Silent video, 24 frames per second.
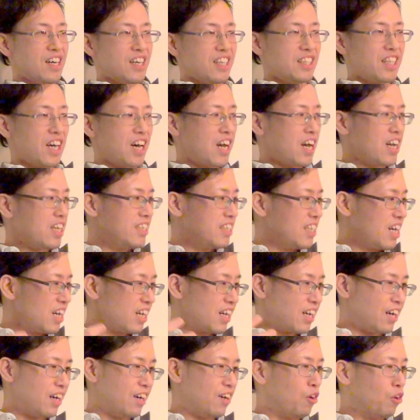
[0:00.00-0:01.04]
さらにな
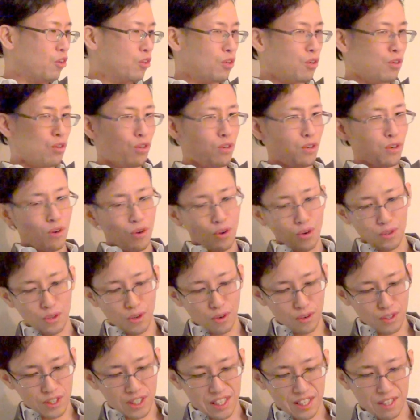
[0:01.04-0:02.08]
んかおどろおど
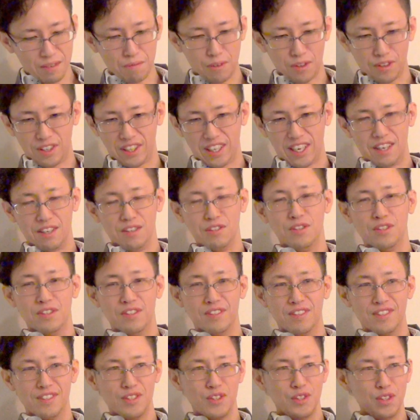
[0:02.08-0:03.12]
ろしいものが
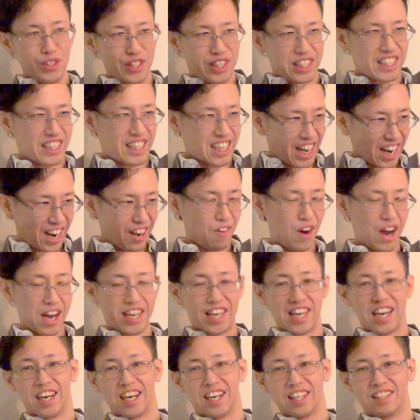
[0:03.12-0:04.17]
内から湧
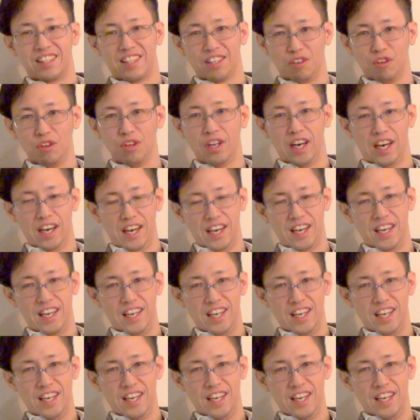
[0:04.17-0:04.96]
き上がってこない。